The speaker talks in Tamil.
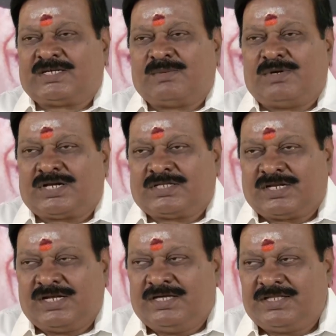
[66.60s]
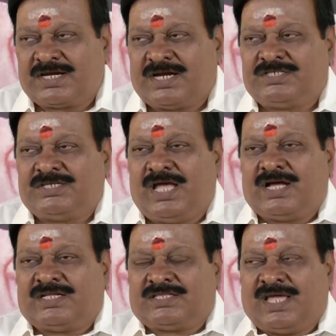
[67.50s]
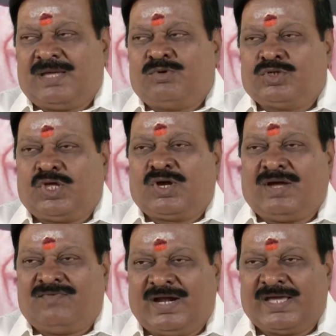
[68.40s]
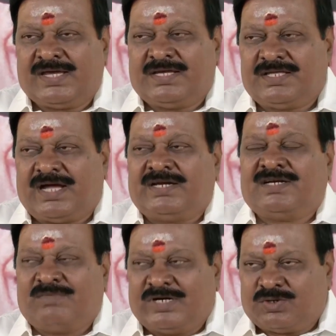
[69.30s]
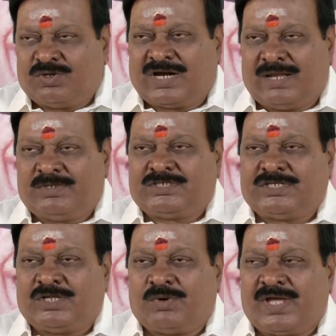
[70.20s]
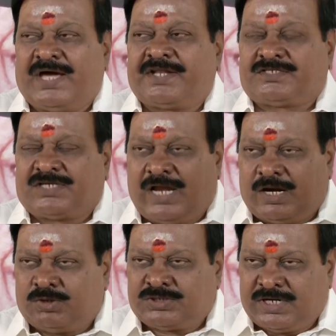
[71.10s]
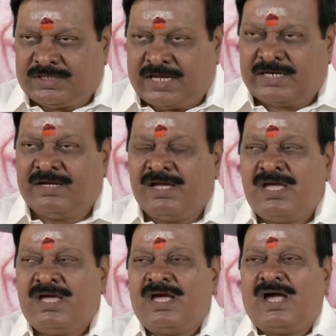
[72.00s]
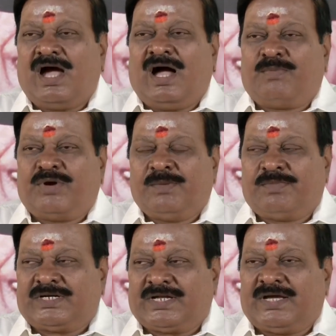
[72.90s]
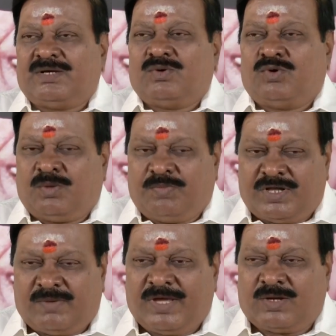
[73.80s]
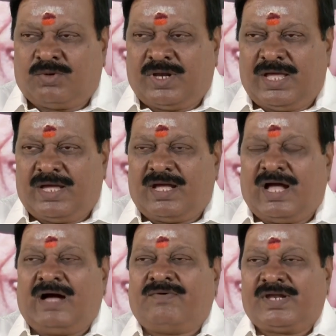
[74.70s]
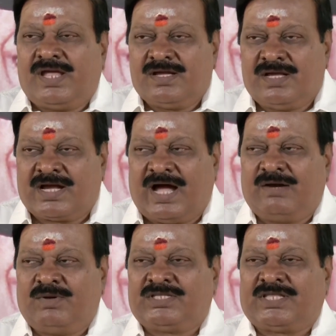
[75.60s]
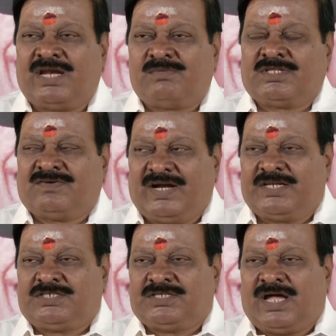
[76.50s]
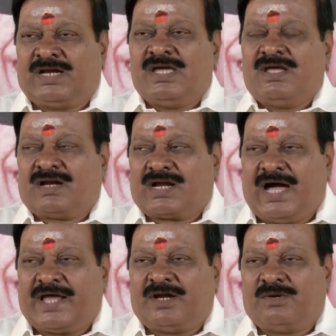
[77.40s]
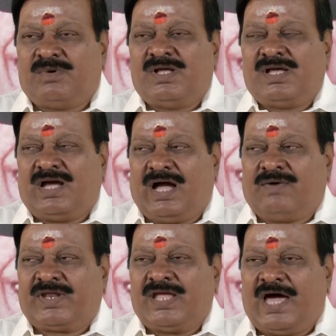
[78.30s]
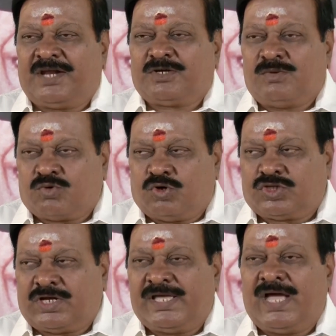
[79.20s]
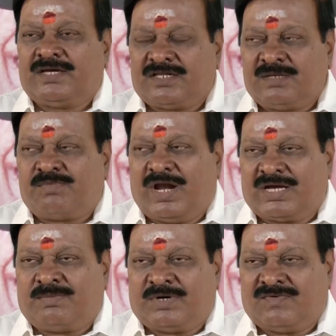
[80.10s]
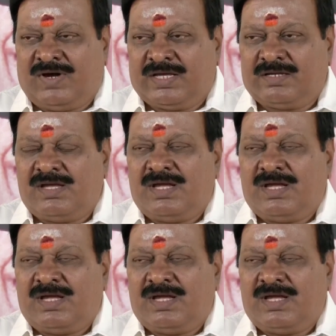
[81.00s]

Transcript: சட்டமன்றத்தில் எதிர்க்கட்சியாக தேமுதிக விளங்கியது அண்ணன் பட்ரூட் ராமச்சந்திரனுடைய அரசியல் ஆலோசனை தான் அப்படிப்பட்ட ஒரு பெருமைக்குரிய அவர் எங்கு கால் வைத்தாலும் அது வளர்ச்சி தான் காரணம் அவர் யாருக்கும் கொத்தடியாக இருந்து பழக்கப்படவில்லை